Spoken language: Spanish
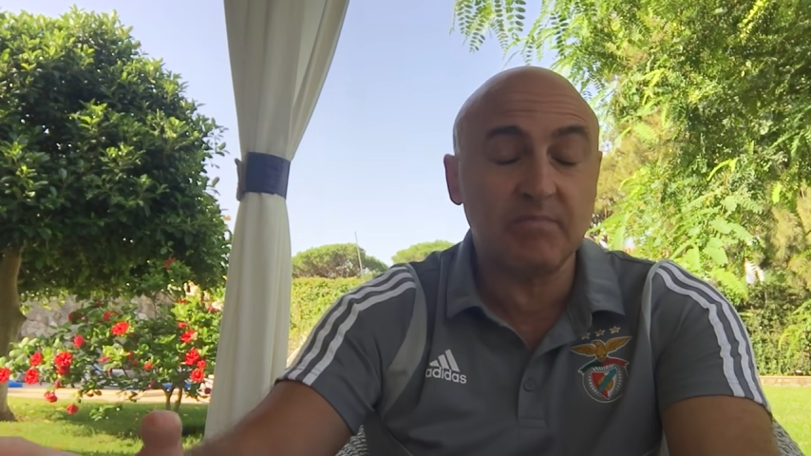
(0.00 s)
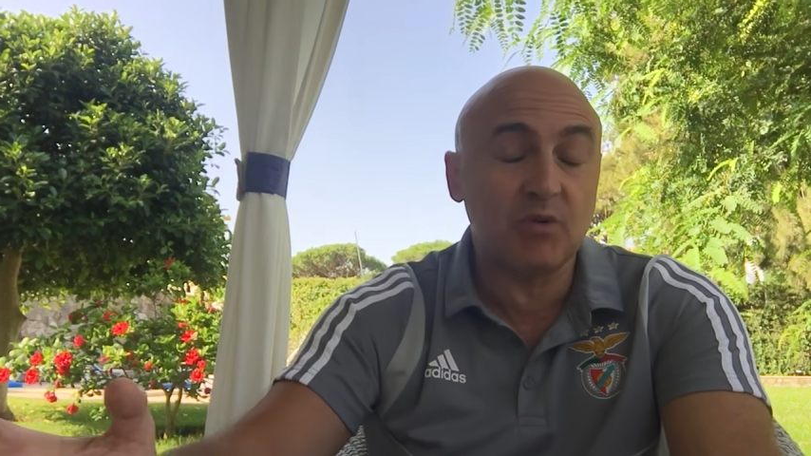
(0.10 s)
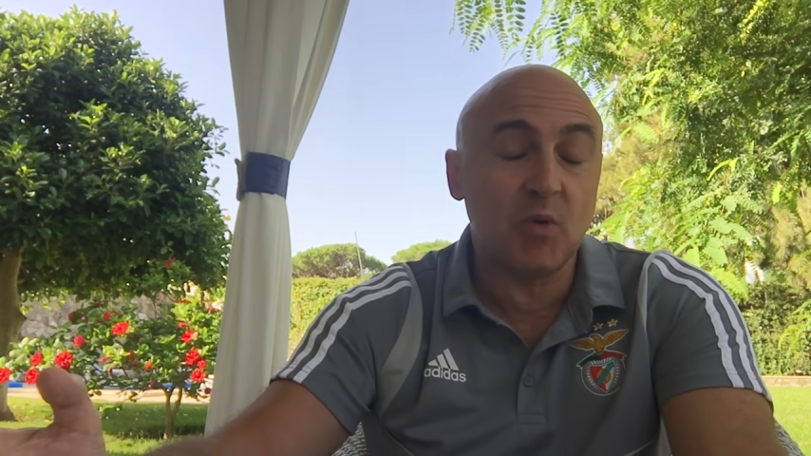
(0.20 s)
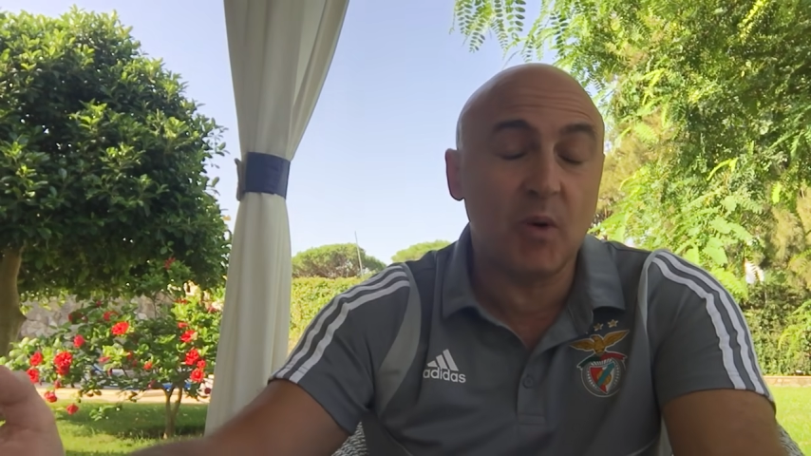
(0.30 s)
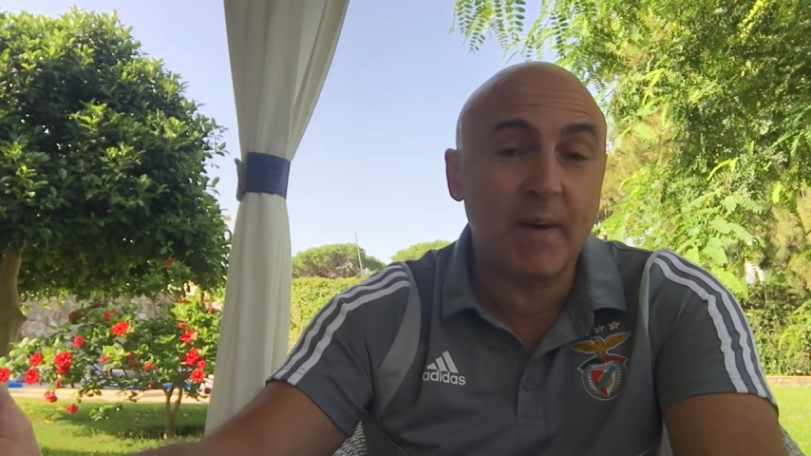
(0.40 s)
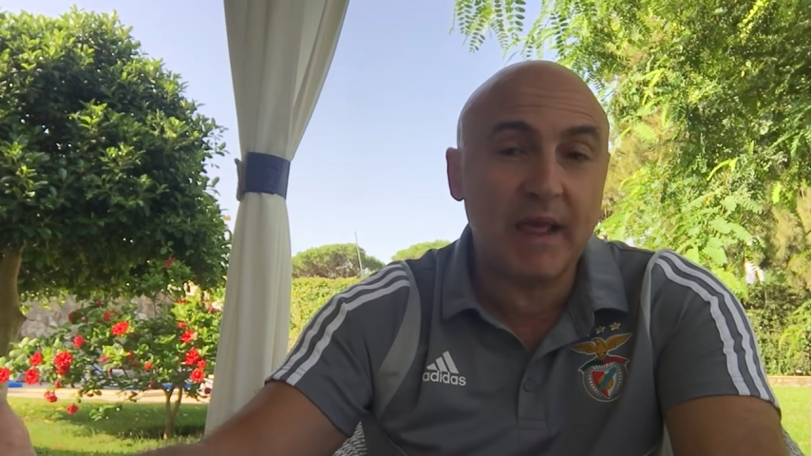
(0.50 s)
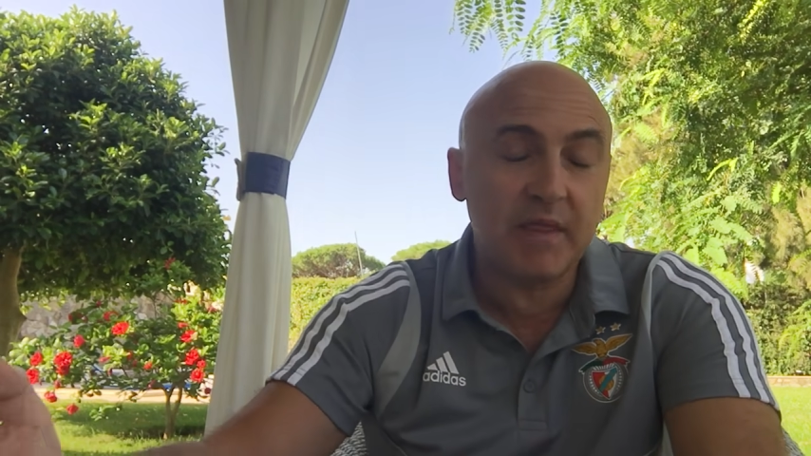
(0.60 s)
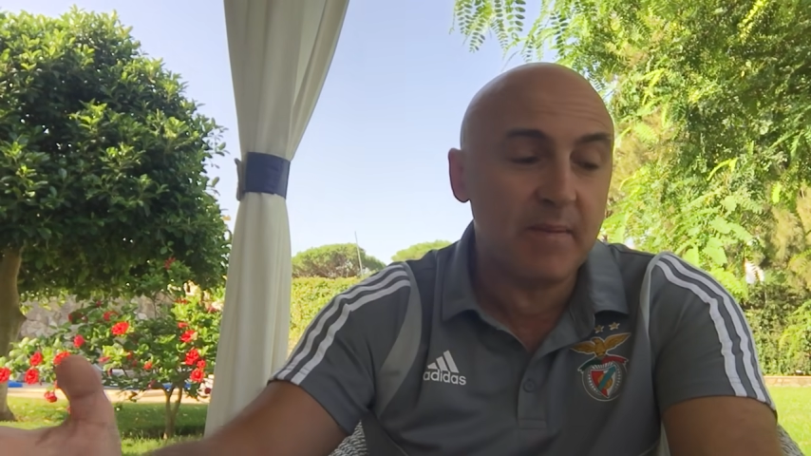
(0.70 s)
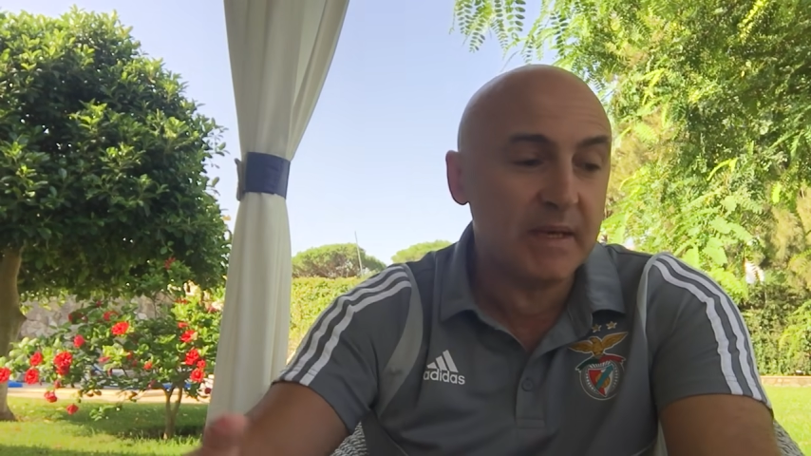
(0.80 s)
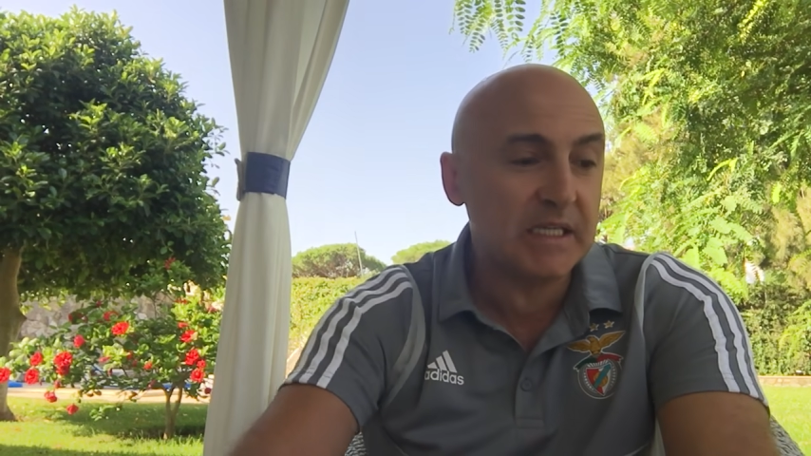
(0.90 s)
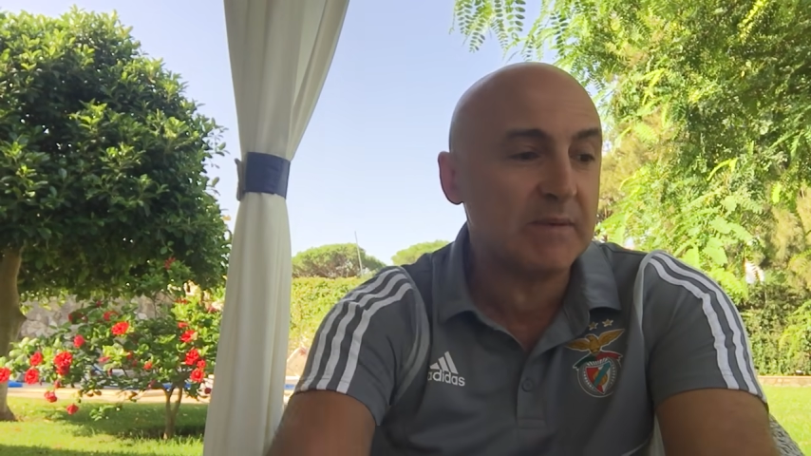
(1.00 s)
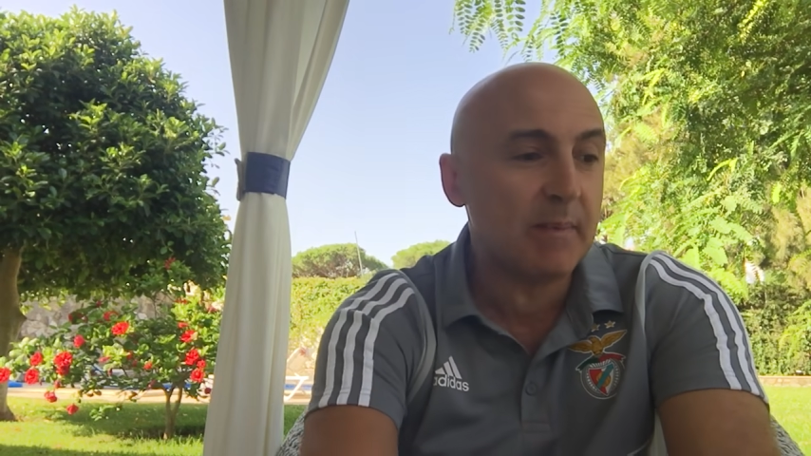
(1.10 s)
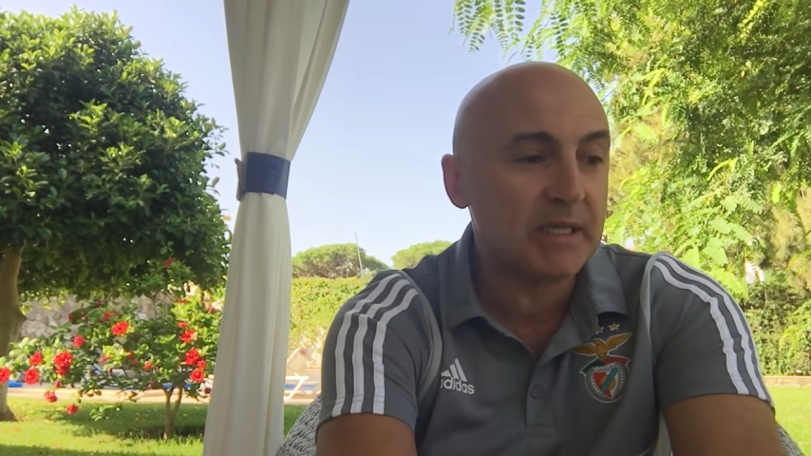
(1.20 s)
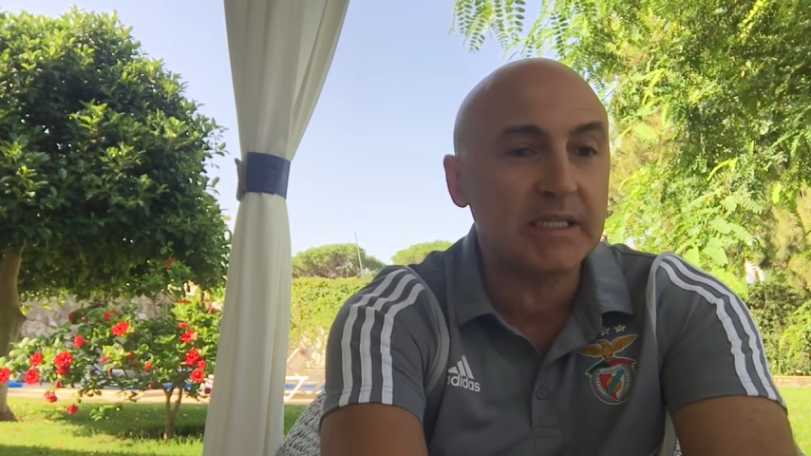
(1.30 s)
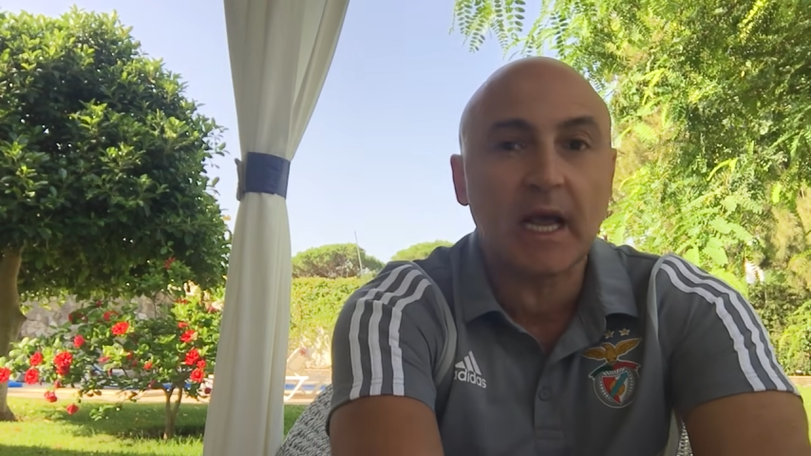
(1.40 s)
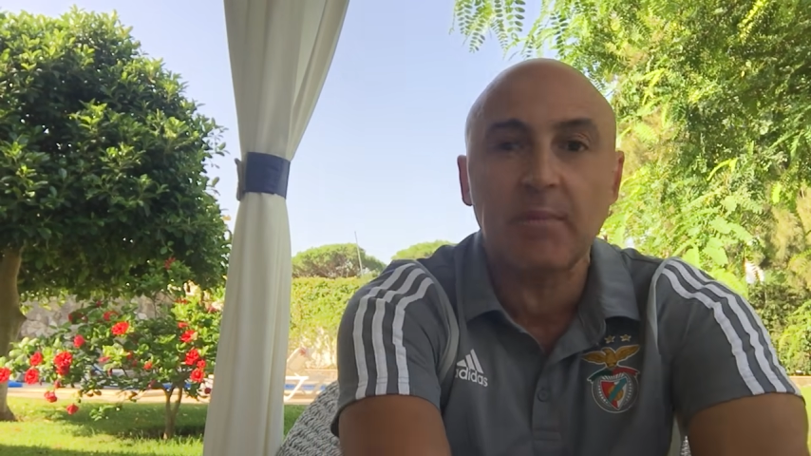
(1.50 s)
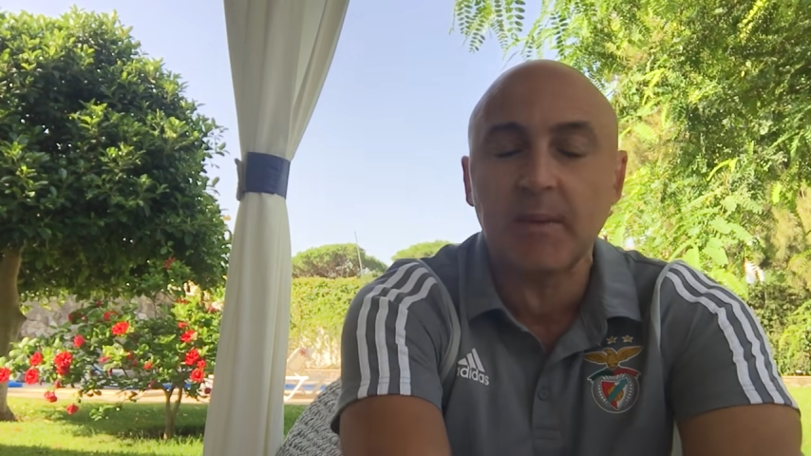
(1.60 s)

como parece Messi se va a presentar al